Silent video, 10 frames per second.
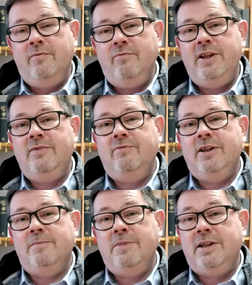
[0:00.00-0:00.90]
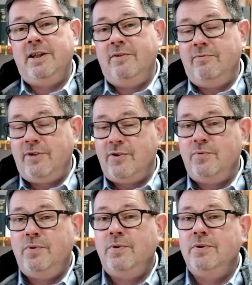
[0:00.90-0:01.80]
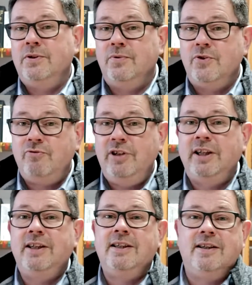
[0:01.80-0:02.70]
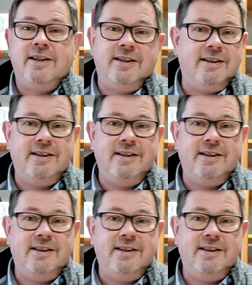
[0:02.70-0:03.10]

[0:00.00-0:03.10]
wie wir mit den Versuchungen und Schwierigkeiten,